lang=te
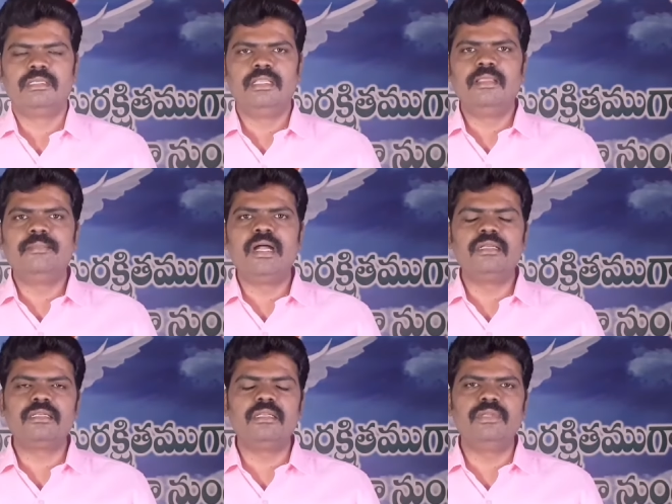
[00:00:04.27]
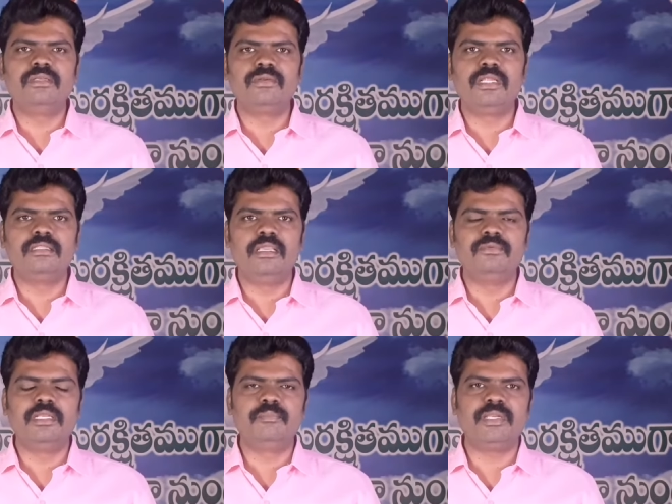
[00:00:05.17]
ఈ మాటలు వింటున్న
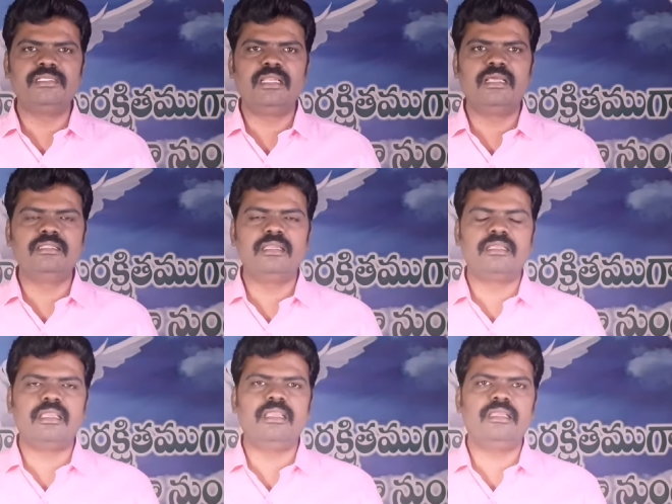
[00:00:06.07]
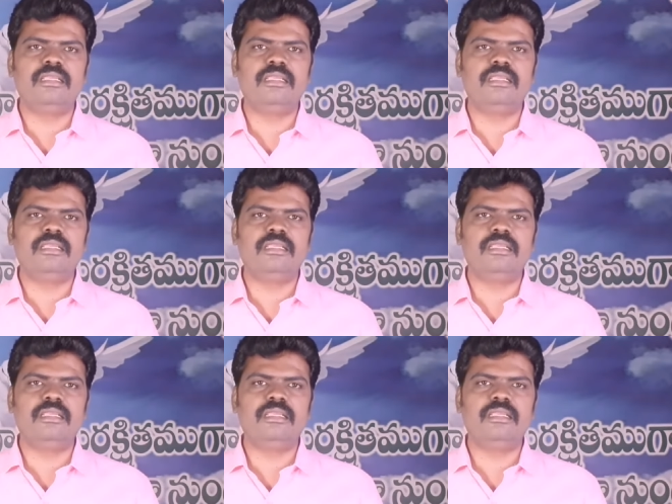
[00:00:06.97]
దేవుని ప్రజలందరికీ